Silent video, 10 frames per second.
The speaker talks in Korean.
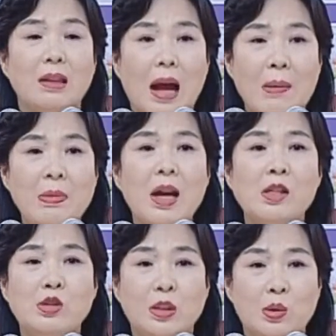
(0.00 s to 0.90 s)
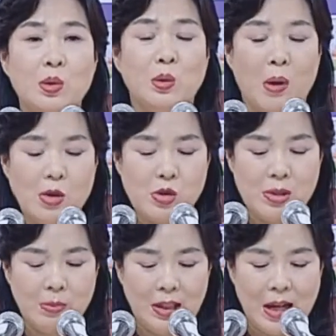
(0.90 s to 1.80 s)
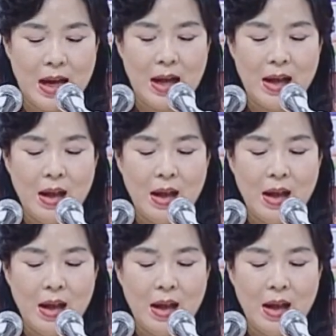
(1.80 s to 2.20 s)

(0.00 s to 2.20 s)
담대할 수 있도록 도와주십니다.